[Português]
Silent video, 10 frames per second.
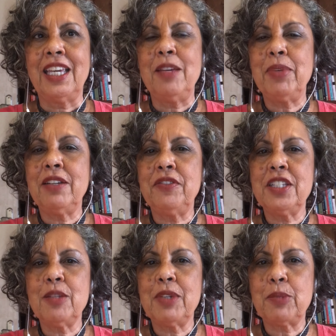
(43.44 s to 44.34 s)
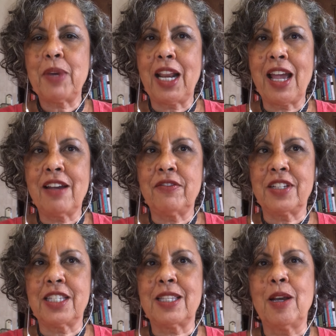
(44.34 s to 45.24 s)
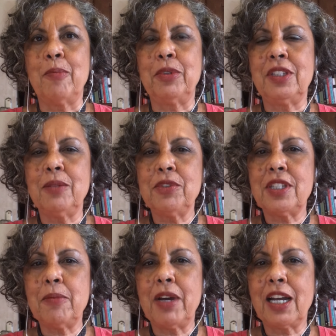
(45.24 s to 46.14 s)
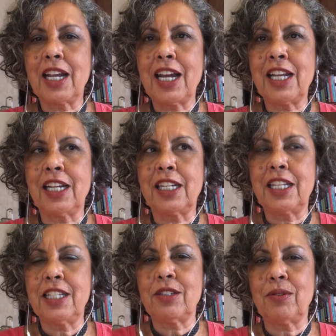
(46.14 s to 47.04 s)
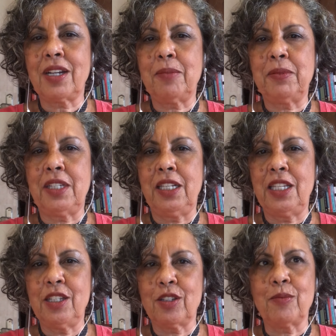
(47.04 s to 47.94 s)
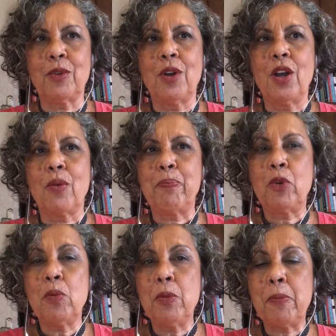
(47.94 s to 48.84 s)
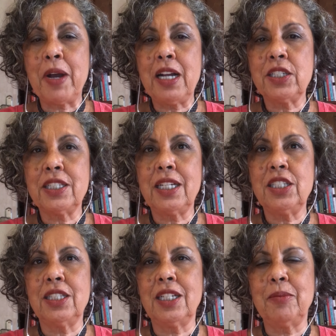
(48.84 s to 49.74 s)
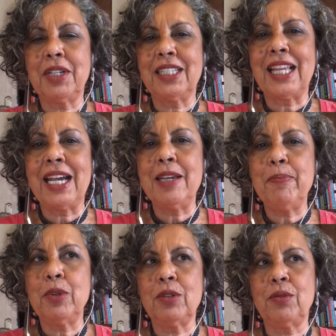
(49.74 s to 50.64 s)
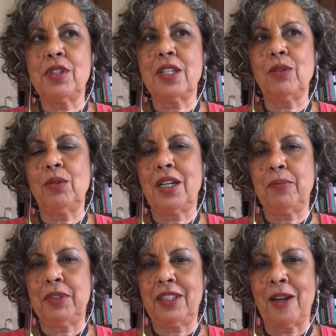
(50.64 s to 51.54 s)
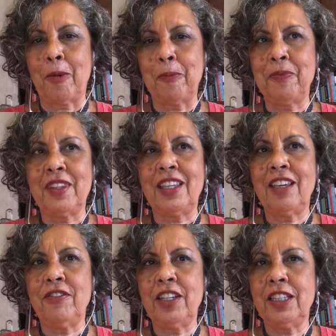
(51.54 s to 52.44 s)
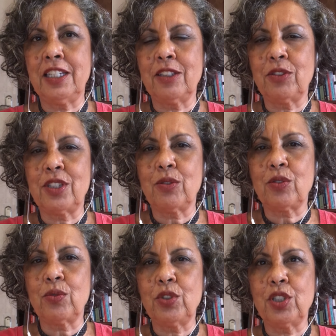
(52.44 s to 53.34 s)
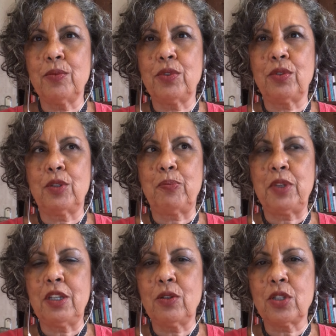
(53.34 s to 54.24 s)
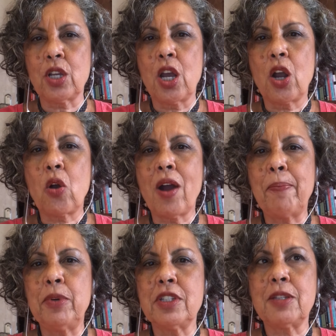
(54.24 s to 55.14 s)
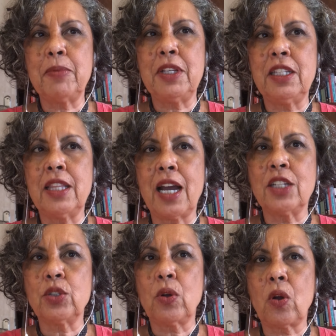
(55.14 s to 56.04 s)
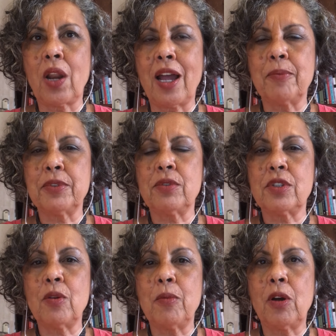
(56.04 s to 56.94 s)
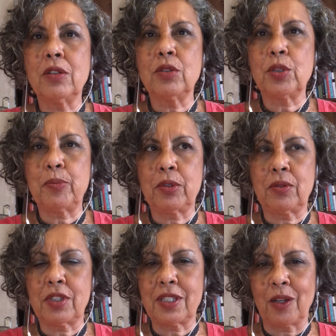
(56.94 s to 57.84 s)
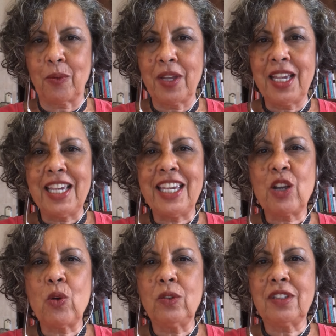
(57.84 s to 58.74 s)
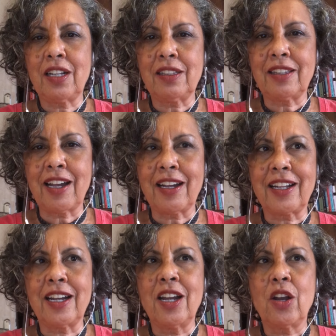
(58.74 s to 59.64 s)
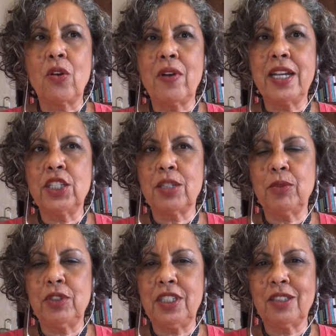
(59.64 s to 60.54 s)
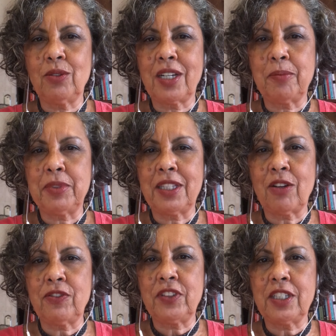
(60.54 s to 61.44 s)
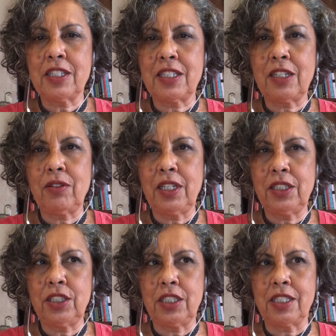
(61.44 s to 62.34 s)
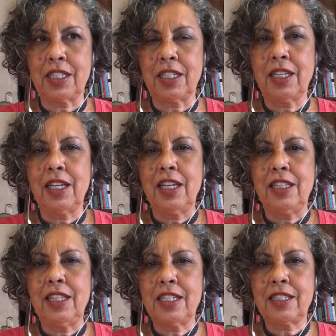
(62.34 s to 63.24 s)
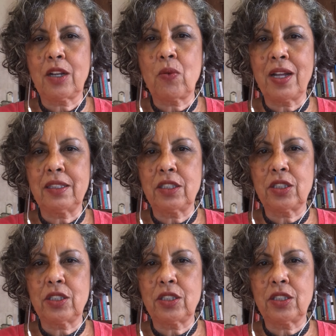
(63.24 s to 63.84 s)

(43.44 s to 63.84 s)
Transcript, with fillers: Em brevíssimas palavras, podemos demarcar a crise do capitalismo como parte da dinâmica da reprodução do capital, que vem dando seus últimos suspiros com a possibilidade de um colapso do seu modo de produção e contra-ataca com a hegemonia do capital financeiro e rentista. Nesta quadra